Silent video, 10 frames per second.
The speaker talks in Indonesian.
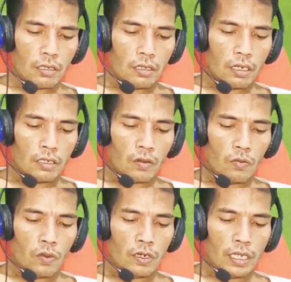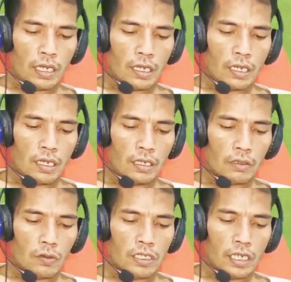nah tombol yang
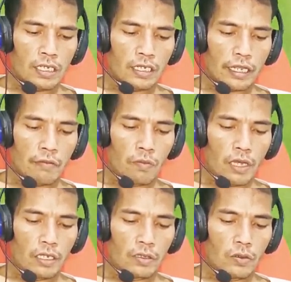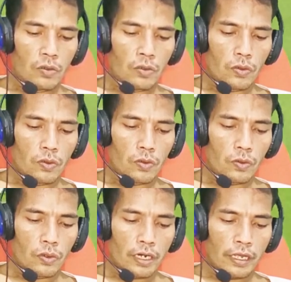tulisannya tembak itu untuk
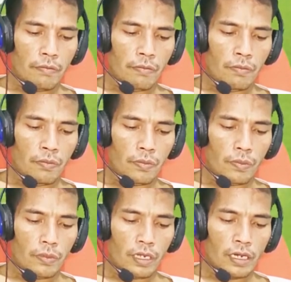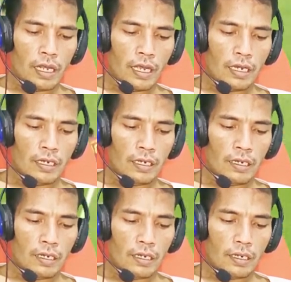nem
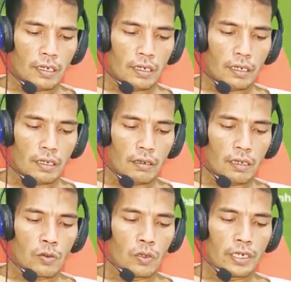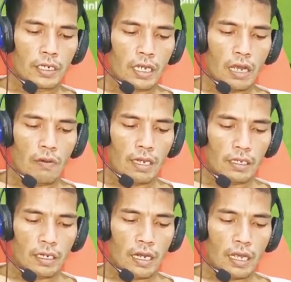tendangan ngegulin ke gawang
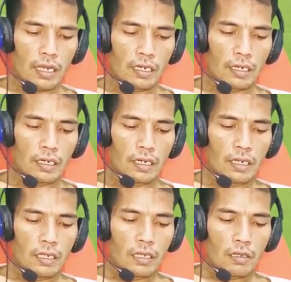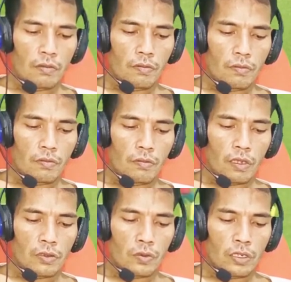tendangan
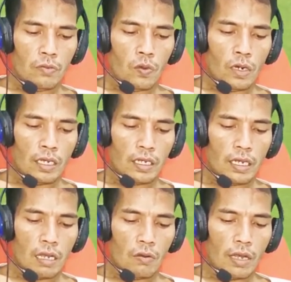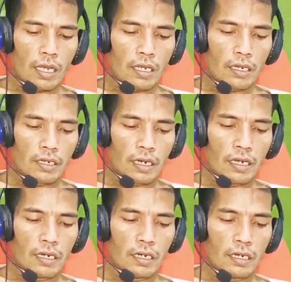masukin bola ke gawang
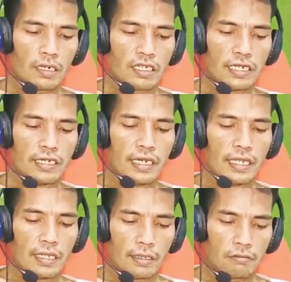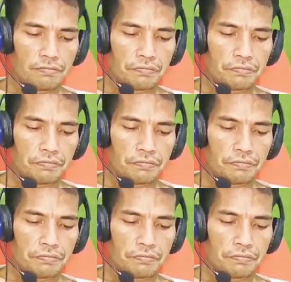dan sliding